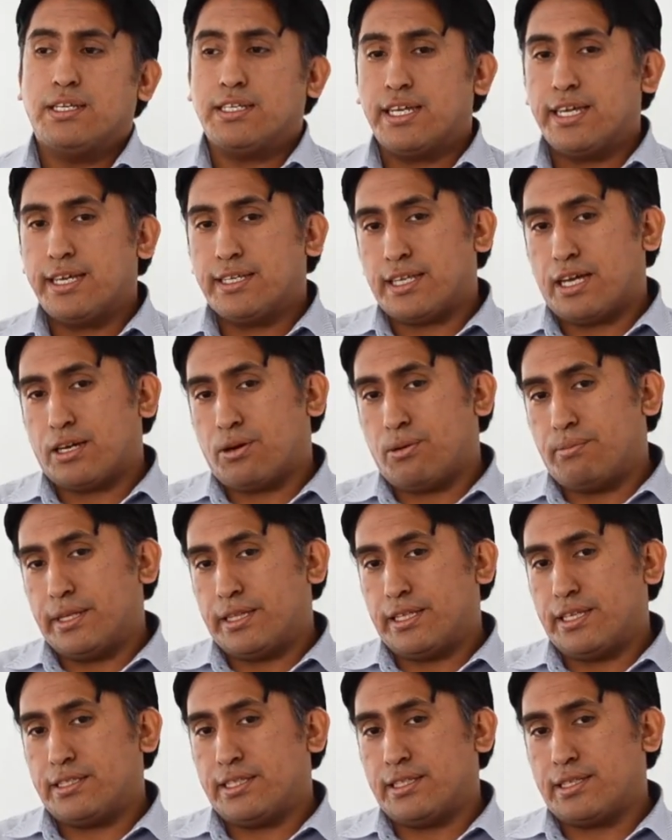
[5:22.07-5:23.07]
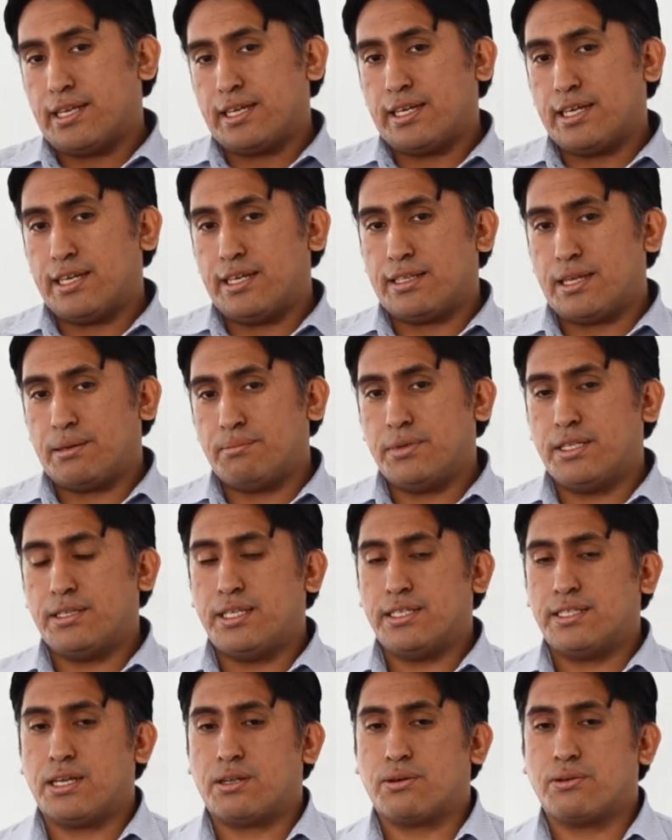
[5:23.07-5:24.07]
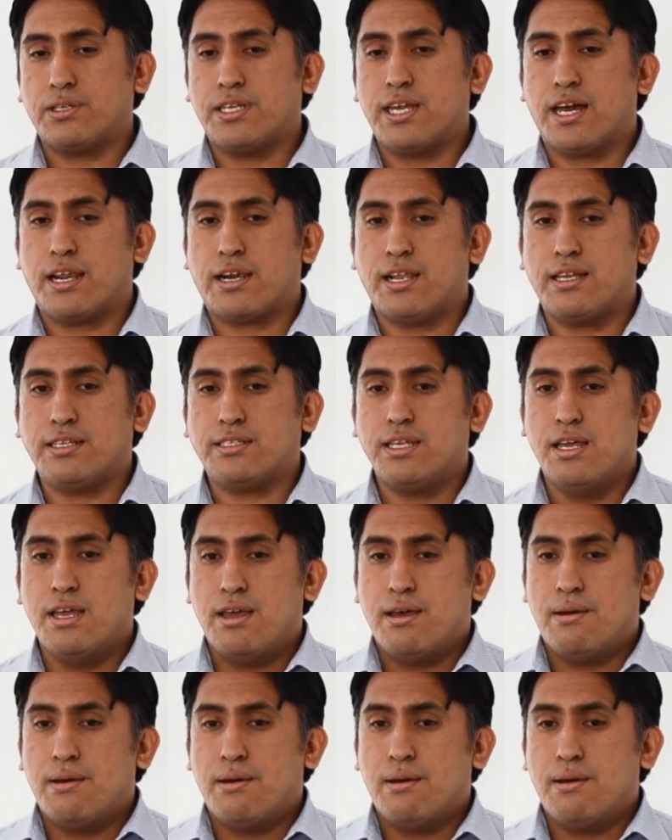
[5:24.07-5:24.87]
y estas competencias hay que también desarrollarlas